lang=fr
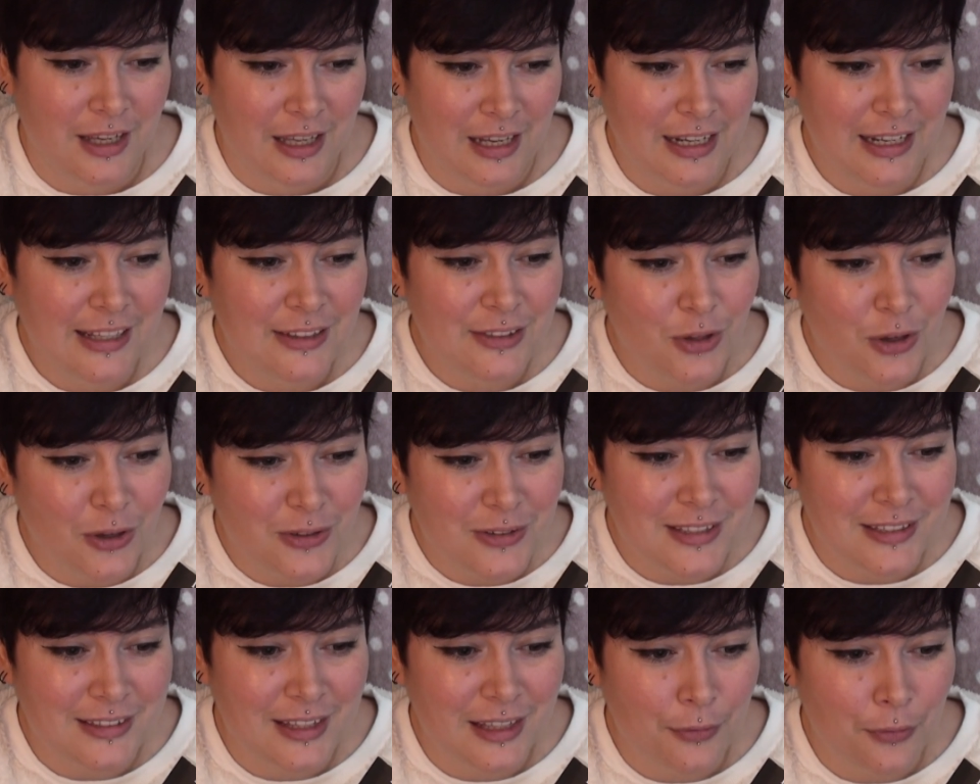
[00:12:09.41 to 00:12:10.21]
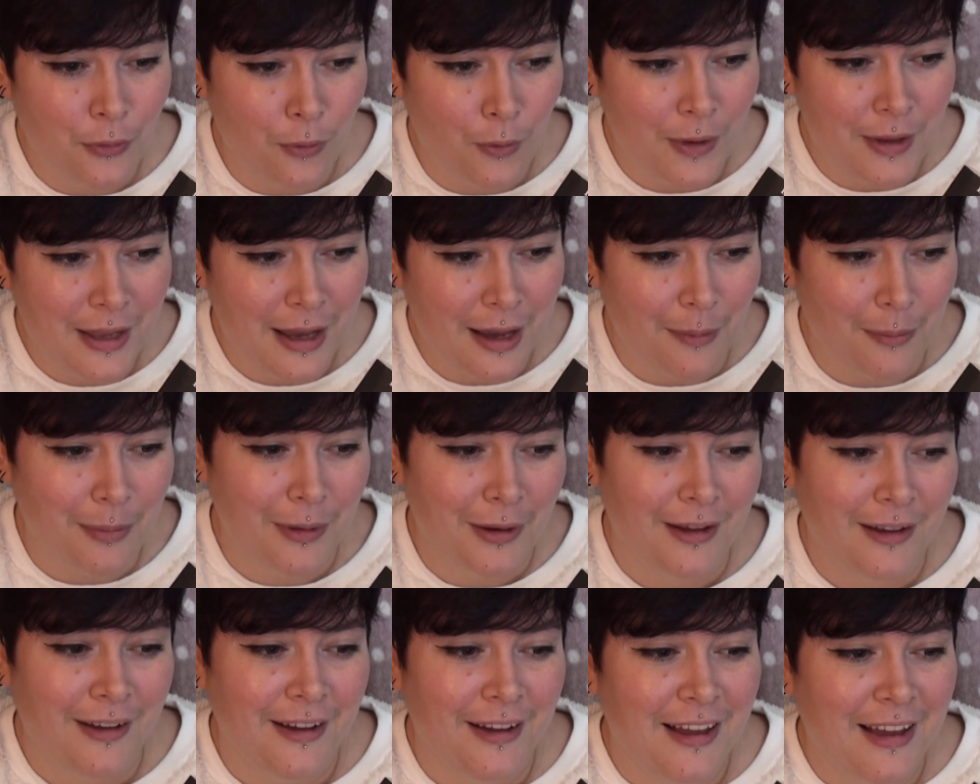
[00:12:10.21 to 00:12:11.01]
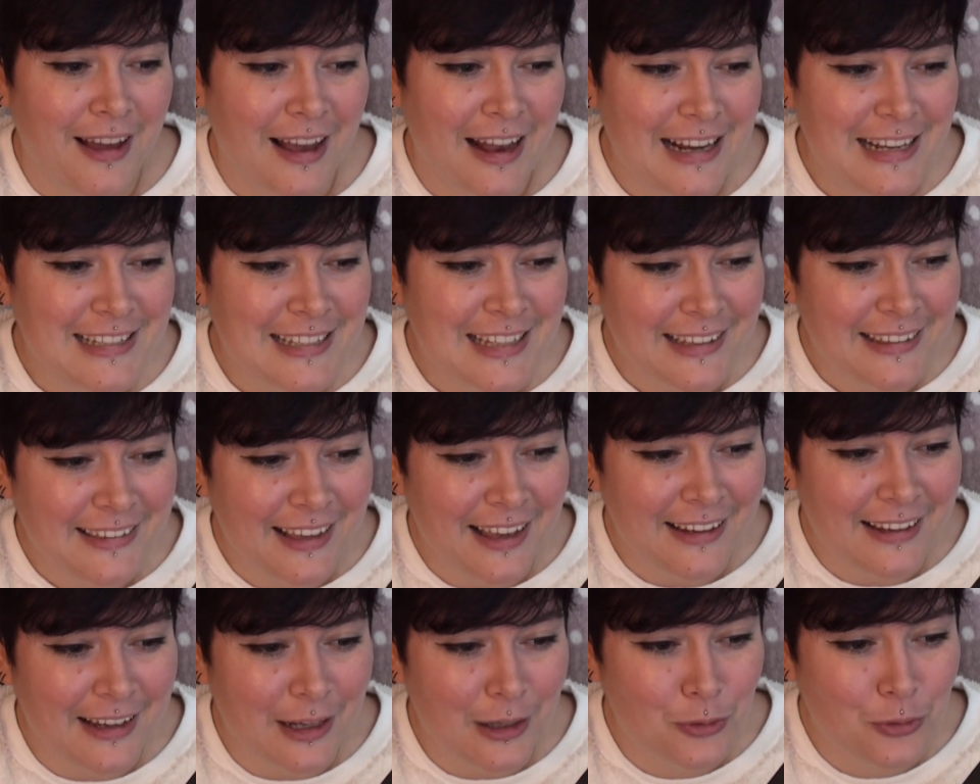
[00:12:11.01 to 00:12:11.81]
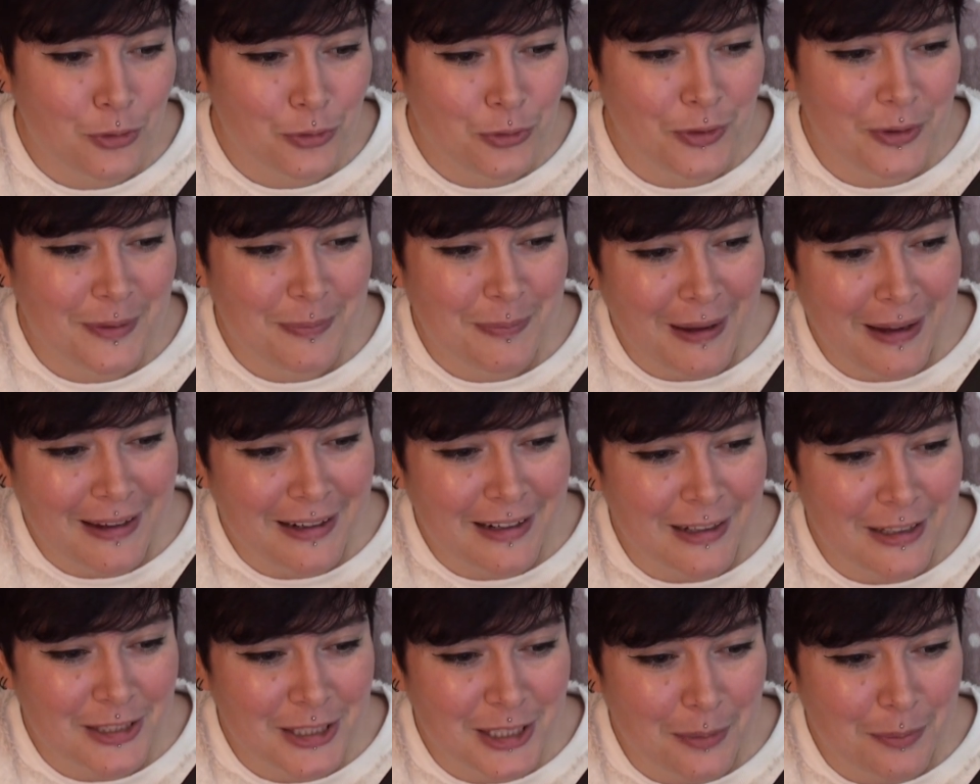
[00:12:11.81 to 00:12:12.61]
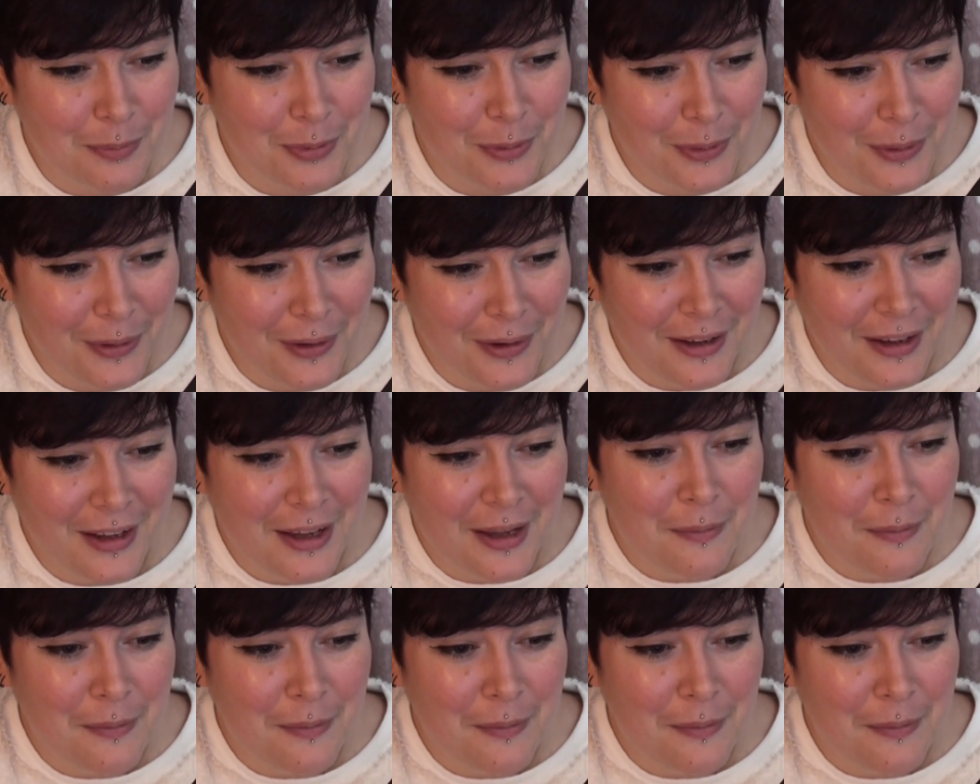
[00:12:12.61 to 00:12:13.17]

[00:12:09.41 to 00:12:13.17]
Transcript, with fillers: Les tantes, c'est effroyable. Elles attaquent à coups de d'épingle à chapeau,